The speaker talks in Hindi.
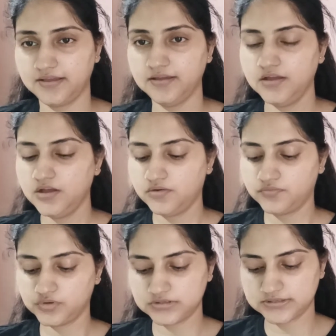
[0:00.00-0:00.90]
है
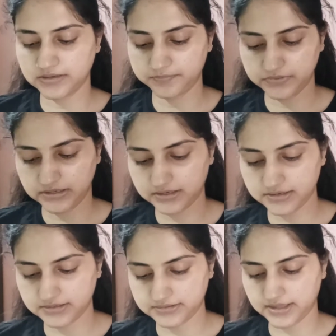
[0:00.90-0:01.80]
वो सब ठीक
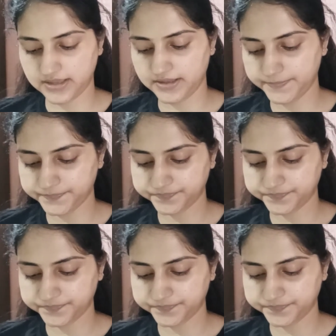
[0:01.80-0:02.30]
करता है